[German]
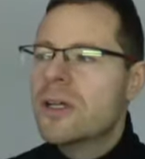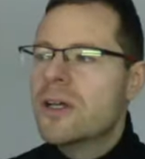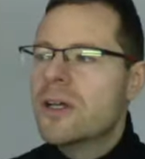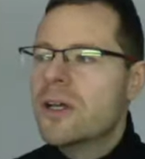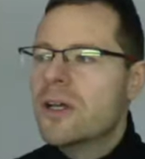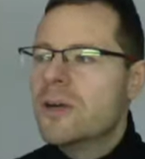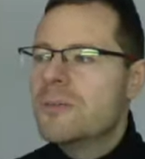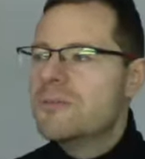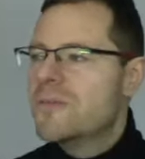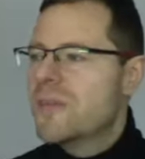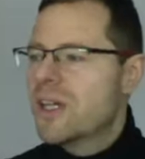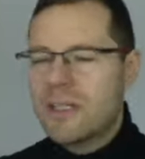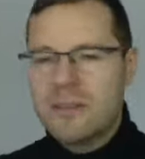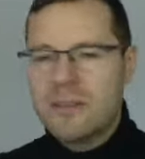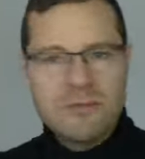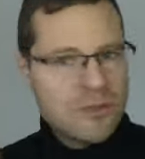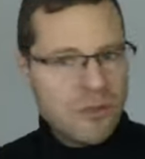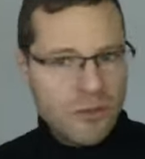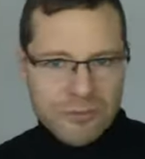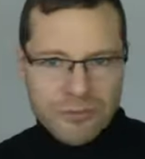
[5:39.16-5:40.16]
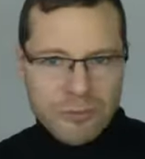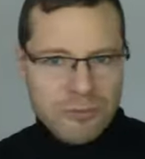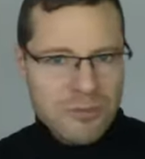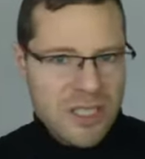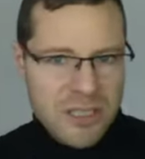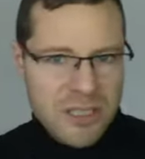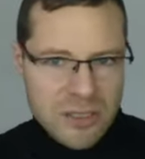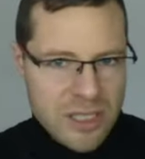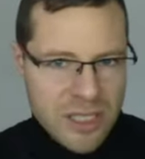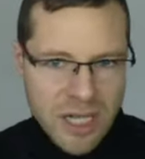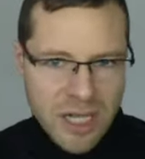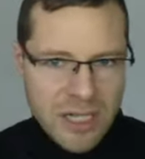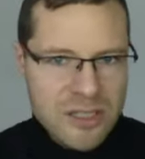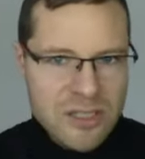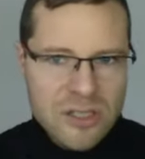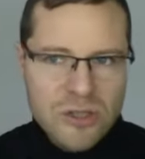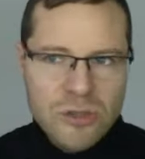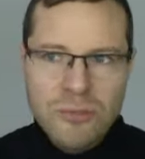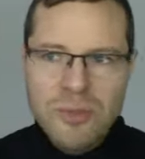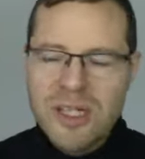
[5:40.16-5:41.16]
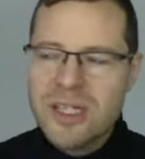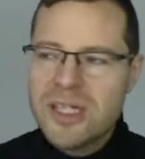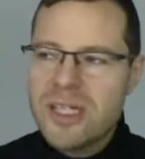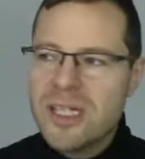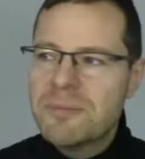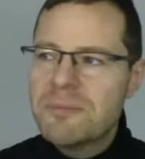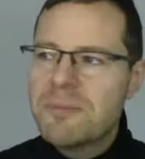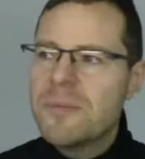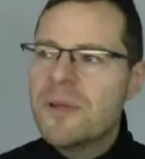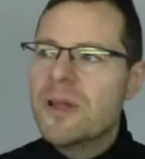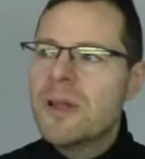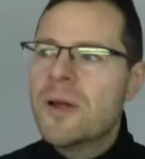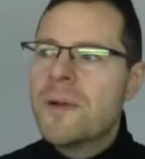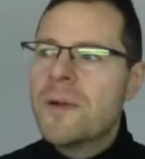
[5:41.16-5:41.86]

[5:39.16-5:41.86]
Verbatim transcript: Ähm, da ging es oft um die, die Angst zu überleben.